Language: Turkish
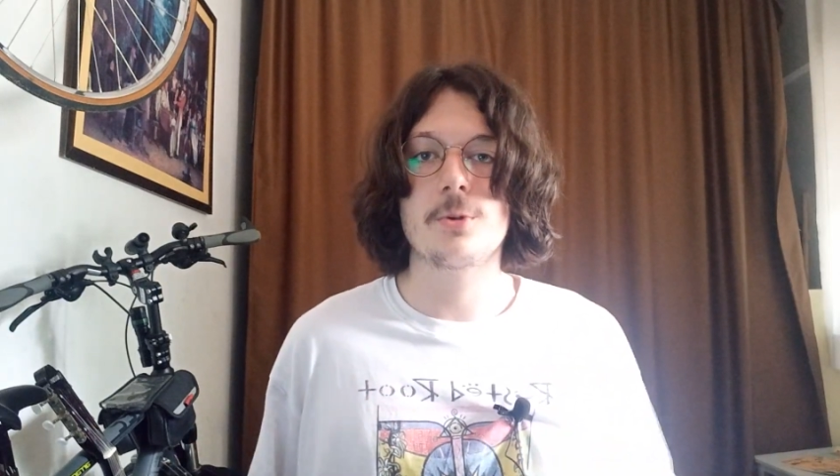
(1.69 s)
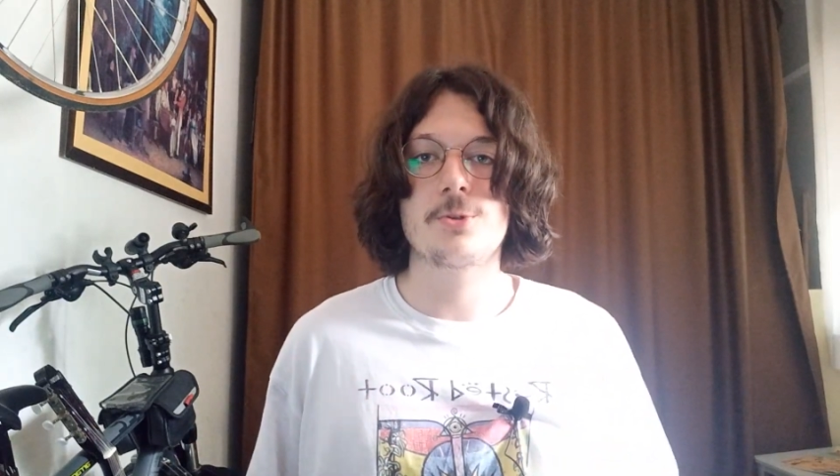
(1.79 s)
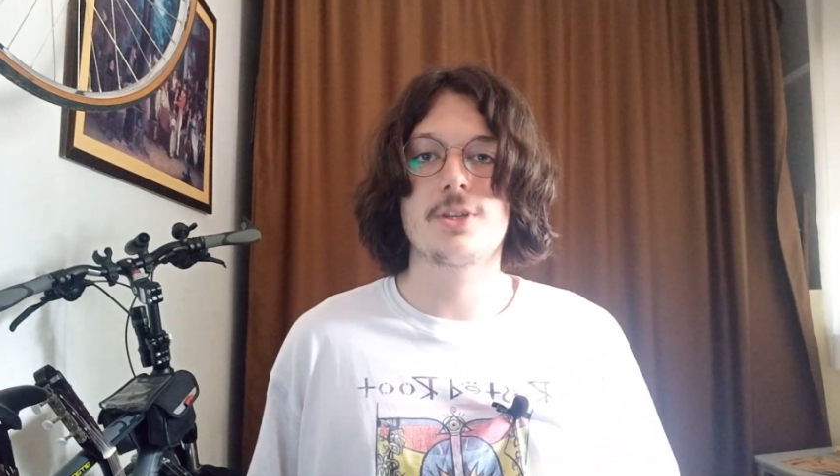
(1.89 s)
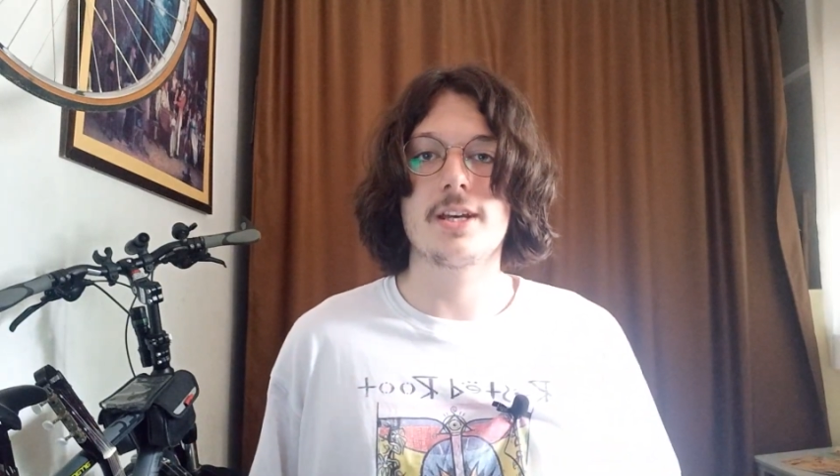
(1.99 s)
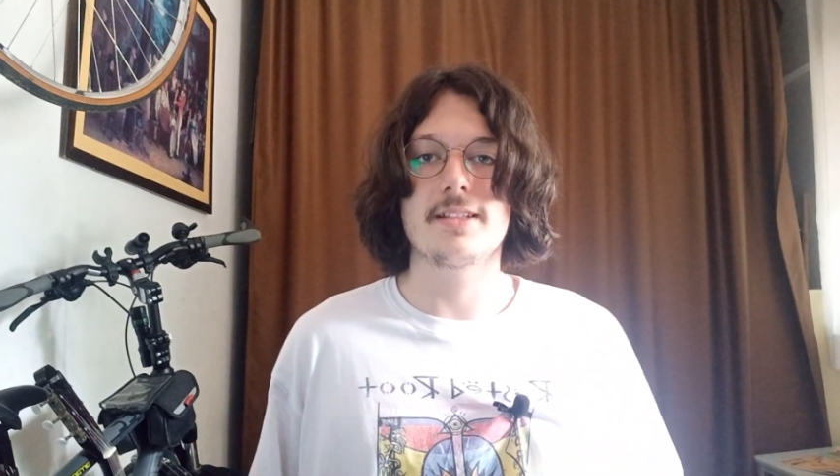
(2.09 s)

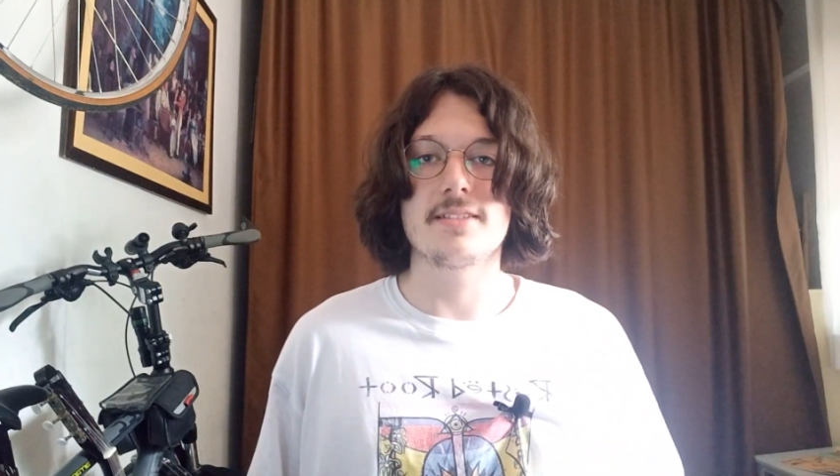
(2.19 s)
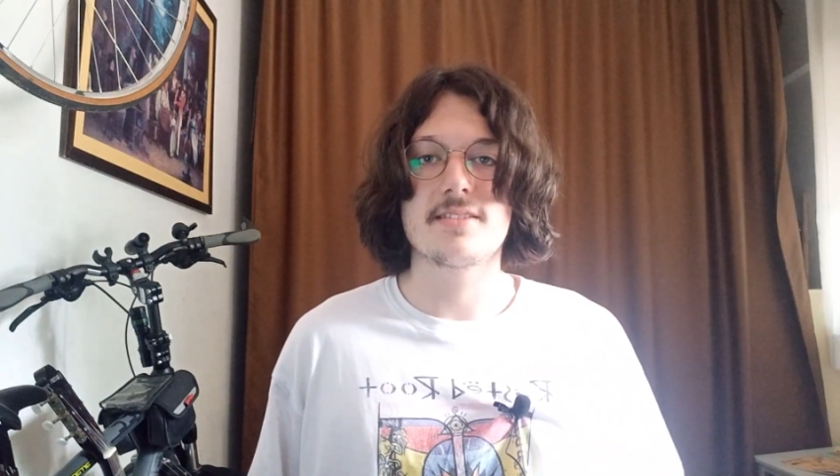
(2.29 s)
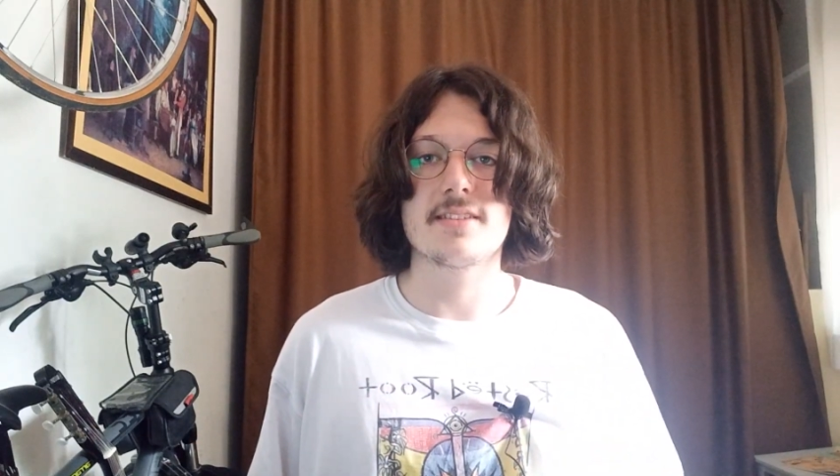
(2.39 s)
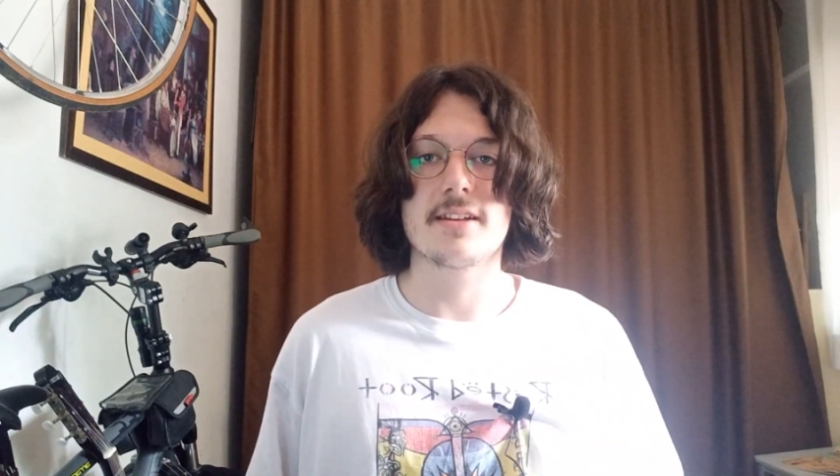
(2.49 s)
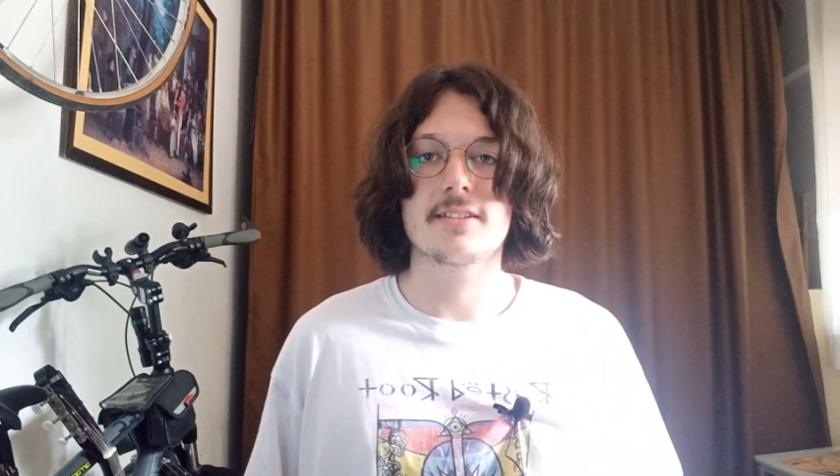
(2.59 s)
hoş
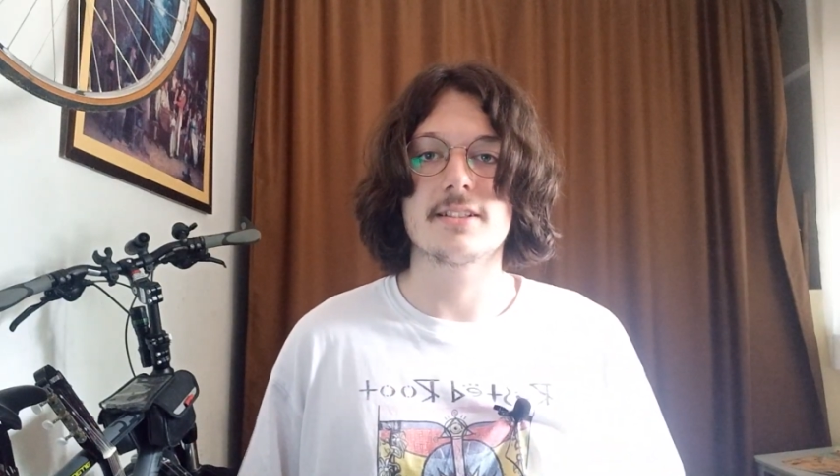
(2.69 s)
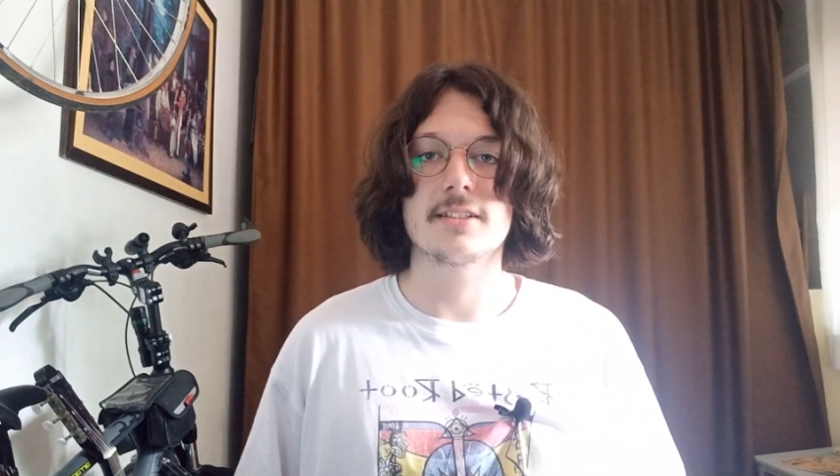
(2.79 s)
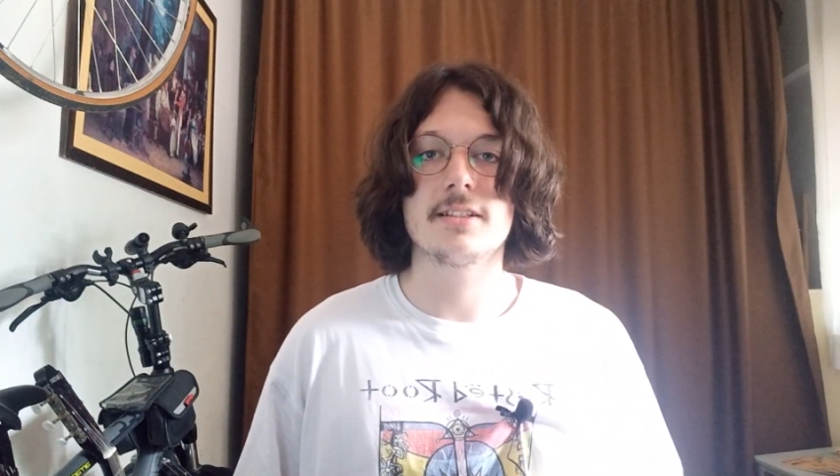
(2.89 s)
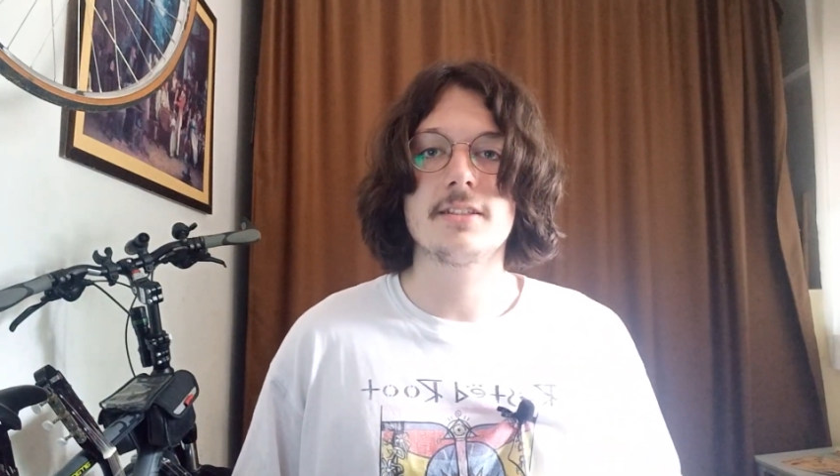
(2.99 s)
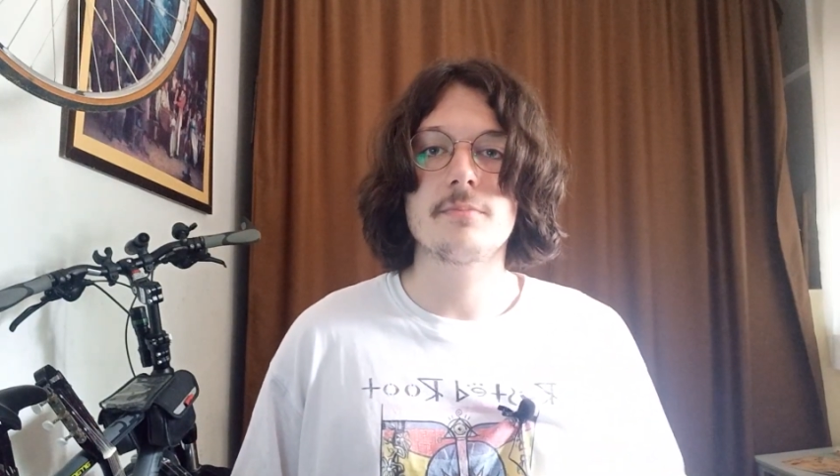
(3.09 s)
geldiniz
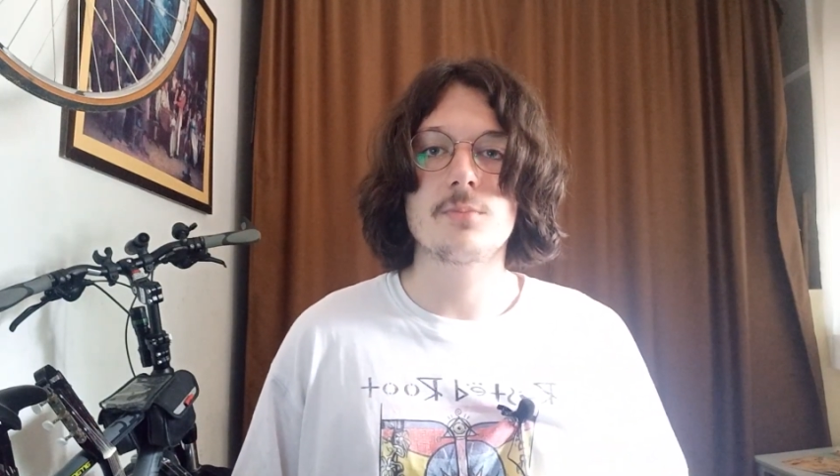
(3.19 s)
tekrardan.